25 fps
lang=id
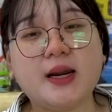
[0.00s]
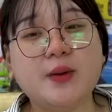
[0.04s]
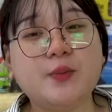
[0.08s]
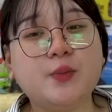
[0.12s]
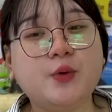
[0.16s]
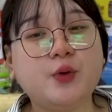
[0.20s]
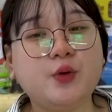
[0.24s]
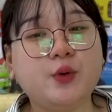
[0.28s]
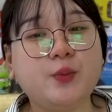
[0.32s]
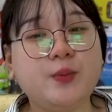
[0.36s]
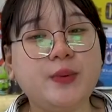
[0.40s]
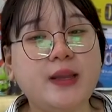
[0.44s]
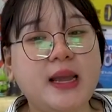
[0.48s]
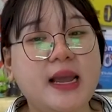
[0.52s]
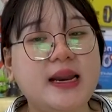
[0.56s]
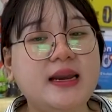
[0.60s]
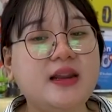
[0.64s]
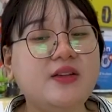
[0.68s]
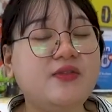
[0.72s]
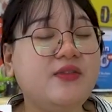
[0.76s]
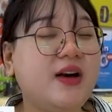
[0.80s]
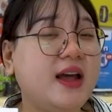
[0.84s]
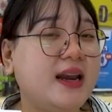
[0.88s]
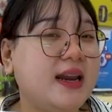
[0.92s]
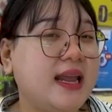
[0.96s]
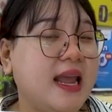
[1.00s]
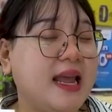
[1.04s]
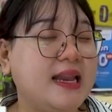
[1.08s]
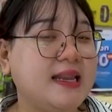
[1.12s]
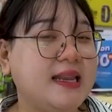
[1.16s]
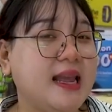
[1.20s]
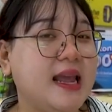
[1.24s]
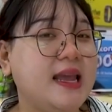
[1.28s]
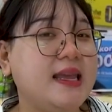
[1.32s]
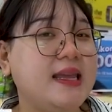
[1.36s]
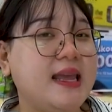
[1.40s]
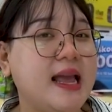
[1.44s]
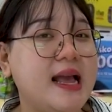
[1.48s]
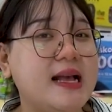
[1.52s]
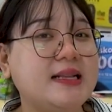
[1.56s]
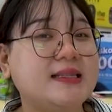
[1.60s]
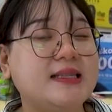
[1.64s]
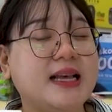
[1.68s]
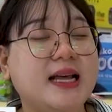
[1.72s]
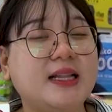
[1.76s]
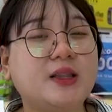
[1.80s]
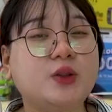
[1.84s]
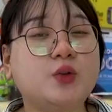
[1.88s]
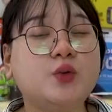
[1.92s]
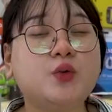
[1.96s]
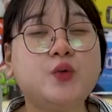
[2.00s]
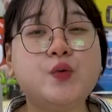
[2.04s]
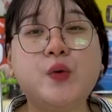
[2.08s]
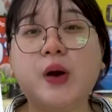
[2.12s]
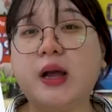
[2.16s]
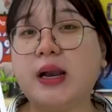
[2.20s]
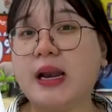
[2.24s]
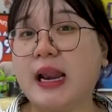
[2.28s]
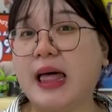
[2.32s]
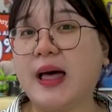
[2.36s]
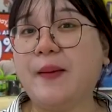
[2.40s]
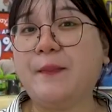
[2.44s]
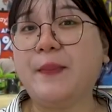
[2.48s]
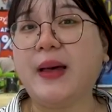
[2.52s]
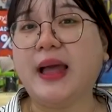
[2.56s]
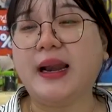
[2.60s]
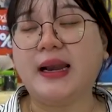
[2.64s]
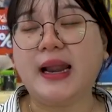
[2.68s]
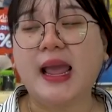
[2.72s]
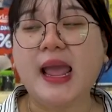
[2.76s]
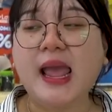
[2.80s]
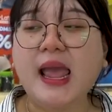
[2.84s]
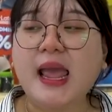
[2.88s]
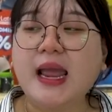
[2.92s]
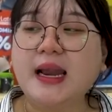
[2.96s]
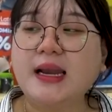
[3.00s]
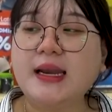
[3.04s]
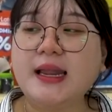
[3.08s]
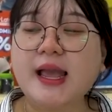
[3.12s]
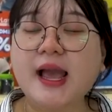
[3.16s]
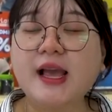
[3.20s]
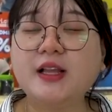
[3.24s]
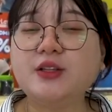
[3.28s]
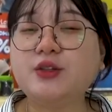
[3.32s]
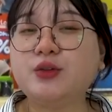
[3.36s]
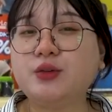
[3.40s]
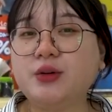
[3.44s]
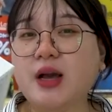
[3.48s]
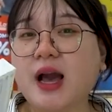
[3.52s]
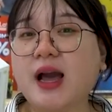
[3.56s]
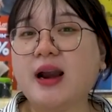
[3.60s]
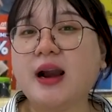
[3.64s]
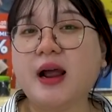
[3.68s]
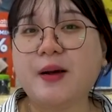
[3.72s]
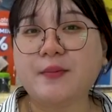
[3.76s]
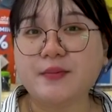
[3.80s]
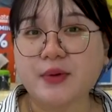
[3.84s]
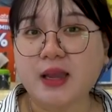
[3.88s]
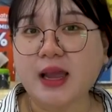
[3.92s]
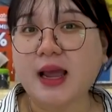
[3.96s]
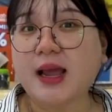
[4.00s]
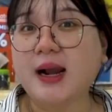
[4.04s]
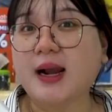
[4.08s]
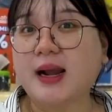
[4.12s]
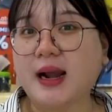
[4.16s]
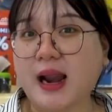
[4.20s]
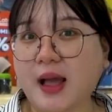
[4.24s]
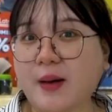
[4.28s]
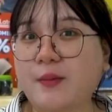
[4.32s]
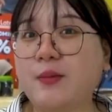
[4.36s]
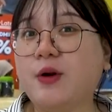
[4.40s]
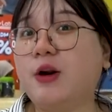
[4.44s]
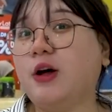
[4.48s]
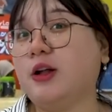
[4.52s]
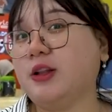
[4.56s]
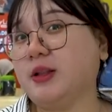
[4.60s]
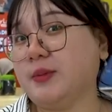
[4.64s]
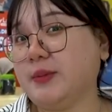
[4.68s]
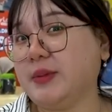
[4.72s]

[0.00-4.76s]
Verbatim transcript: rp rupiah di variannya yang 128. Dia juga RAM-nya 6 loh,